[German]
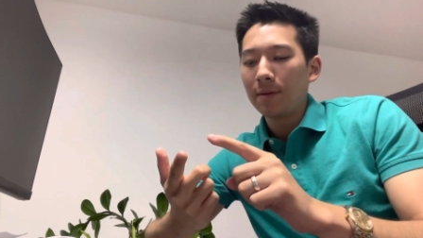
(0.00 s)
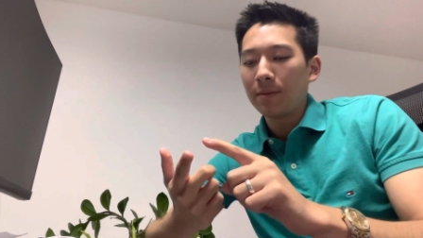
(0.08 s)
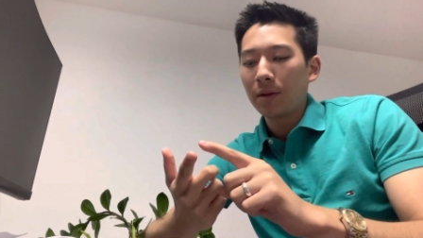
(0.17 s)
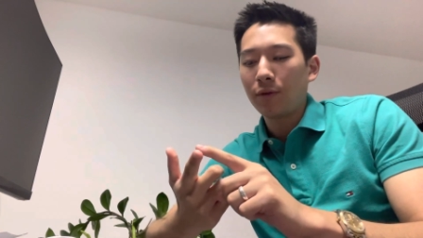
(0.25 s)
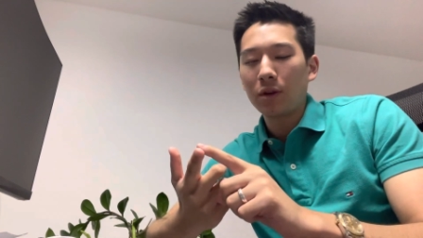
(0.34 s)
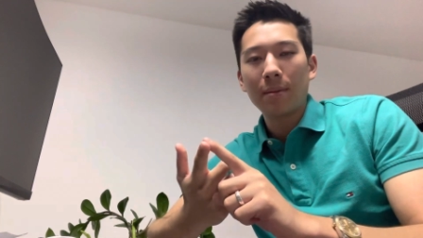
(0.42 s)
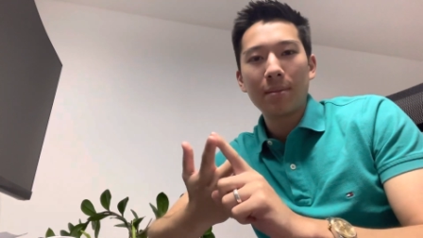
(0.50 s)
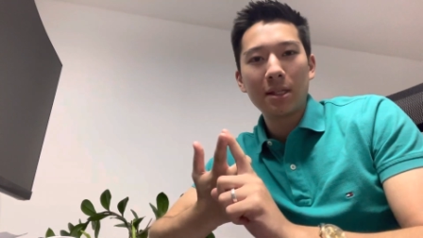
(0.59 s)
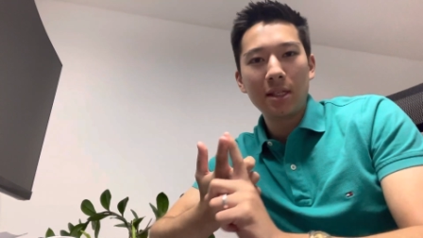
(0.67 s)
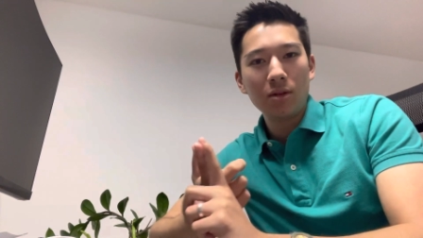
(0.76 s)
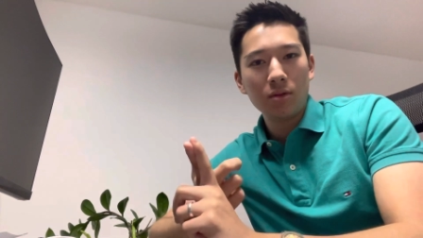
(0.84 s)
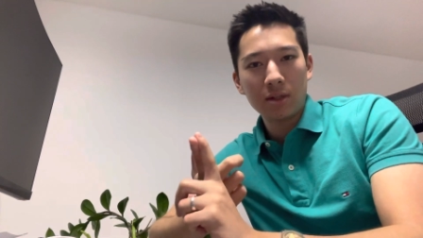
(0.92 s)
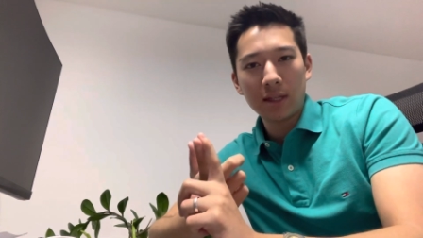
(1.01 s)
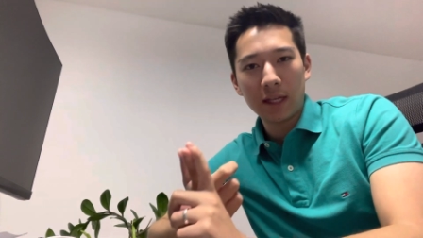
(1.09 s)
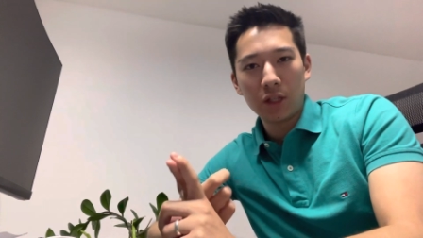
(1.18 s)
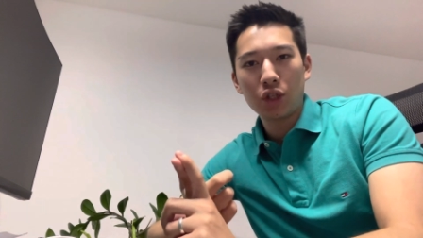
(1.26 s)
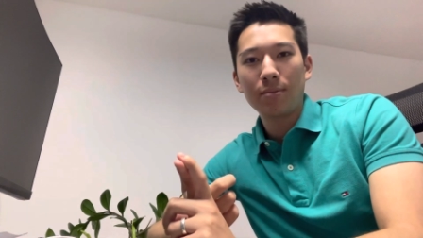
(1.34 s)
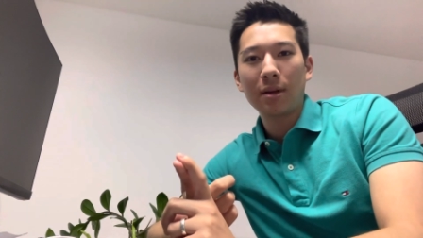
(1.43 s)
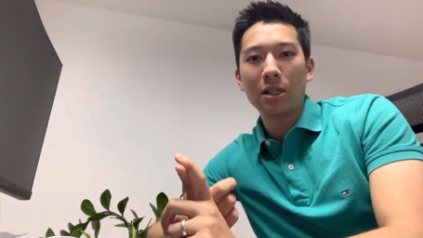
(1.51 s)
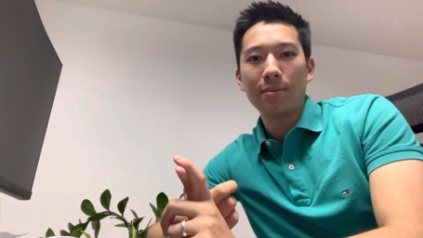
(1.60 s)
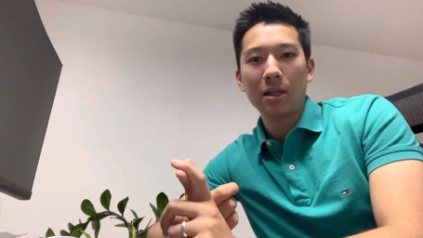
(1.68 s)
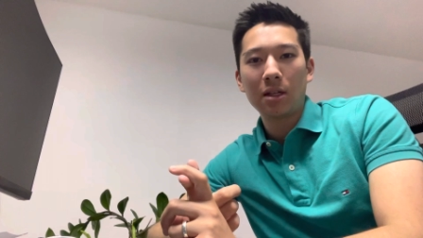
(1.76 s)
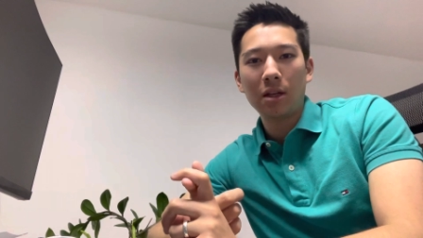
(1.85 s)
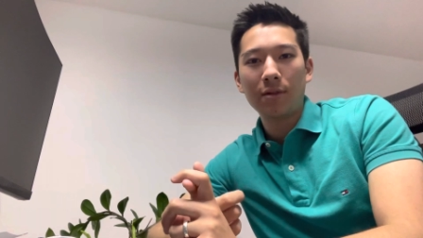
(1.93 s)
von der beziehungstechnischen
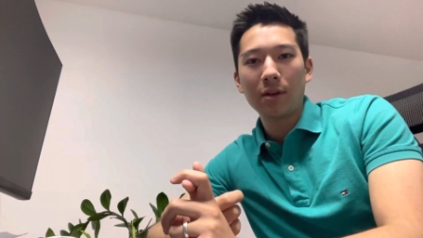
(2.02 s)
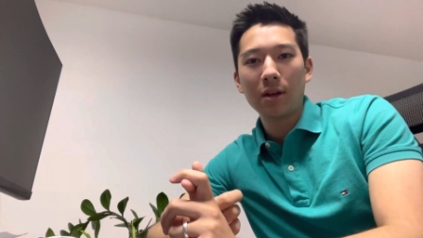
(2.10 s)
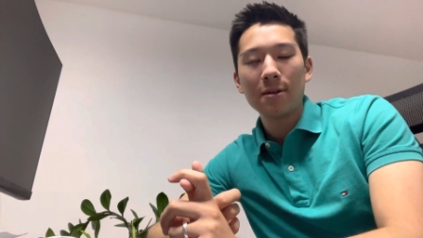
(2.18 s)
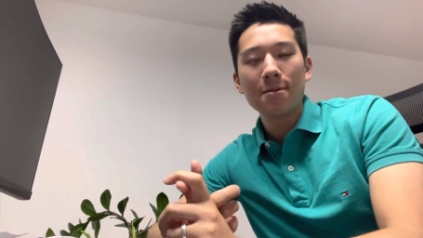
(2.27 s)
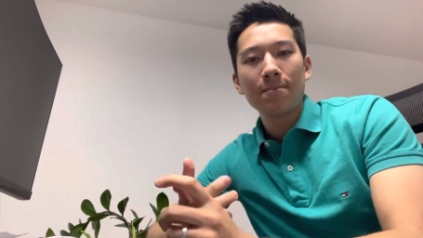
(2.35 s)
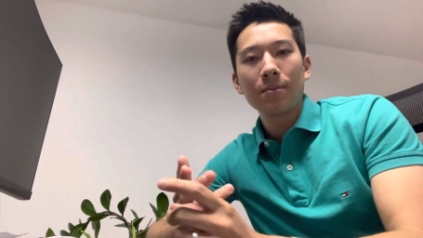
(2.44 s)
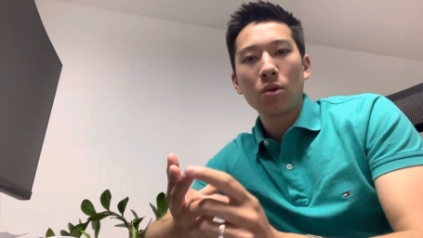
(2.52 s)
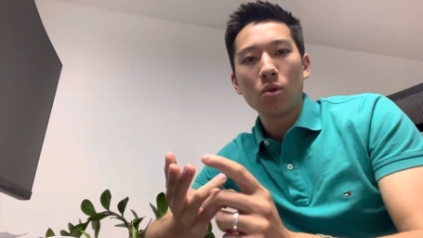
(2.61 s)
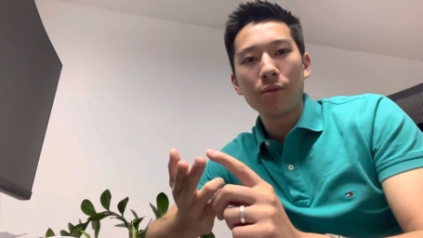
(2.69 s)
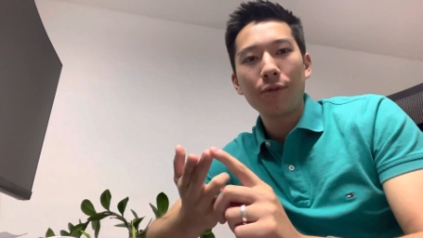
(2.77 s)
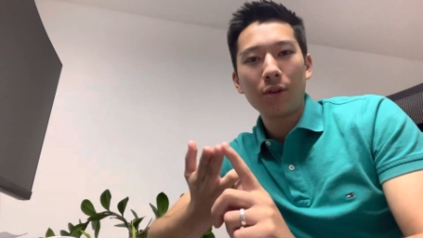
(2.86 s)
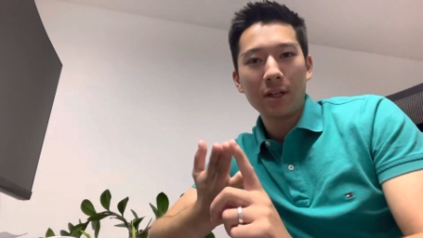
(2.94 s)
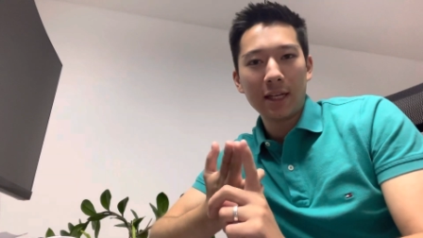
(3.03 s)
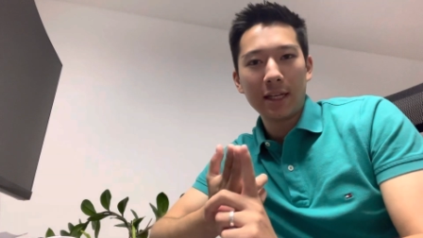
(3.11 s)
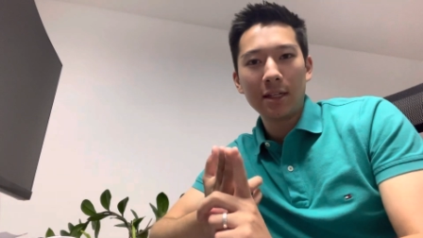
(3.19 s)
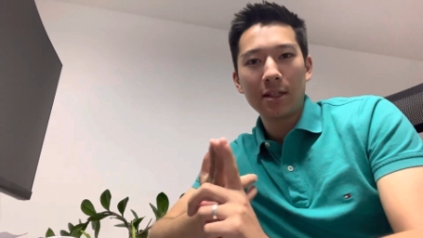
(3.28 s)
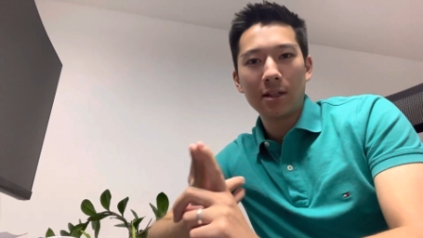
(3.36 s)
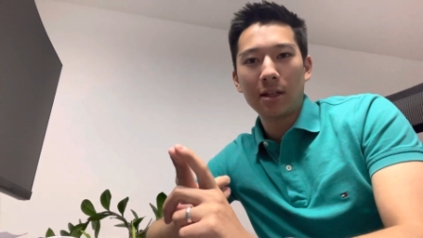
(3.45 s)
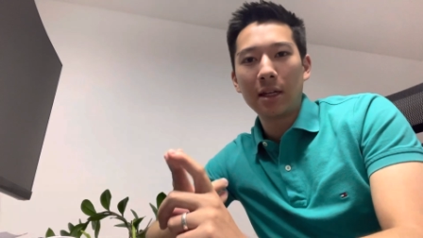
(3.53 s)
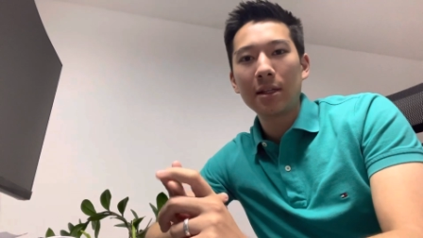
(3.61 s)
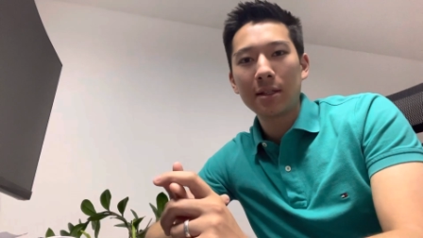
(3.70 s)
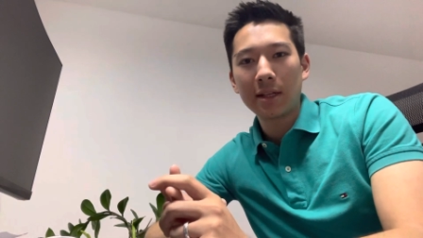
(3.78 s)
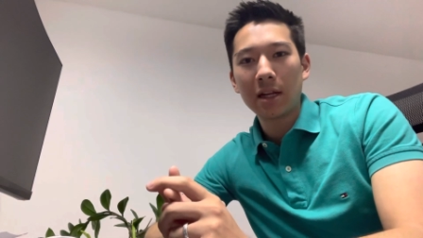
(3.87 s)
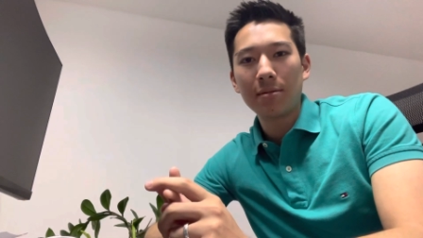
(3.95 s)
Perspektive und von dir innen, innen
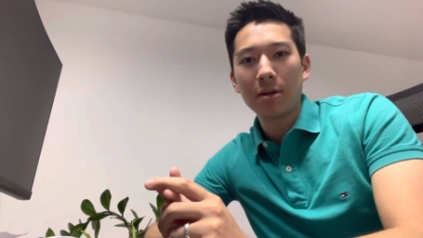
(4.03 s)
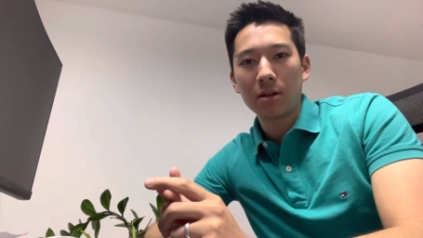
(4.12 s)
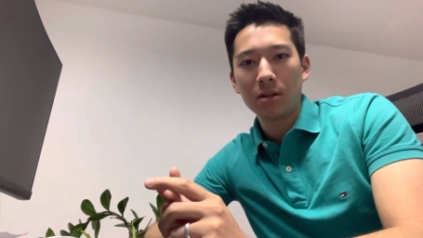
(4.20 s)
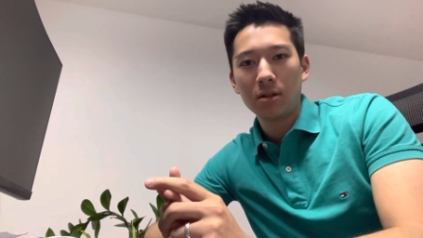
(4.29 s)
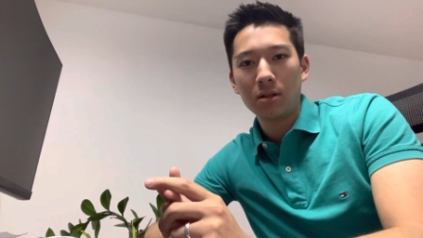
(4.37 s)
selber.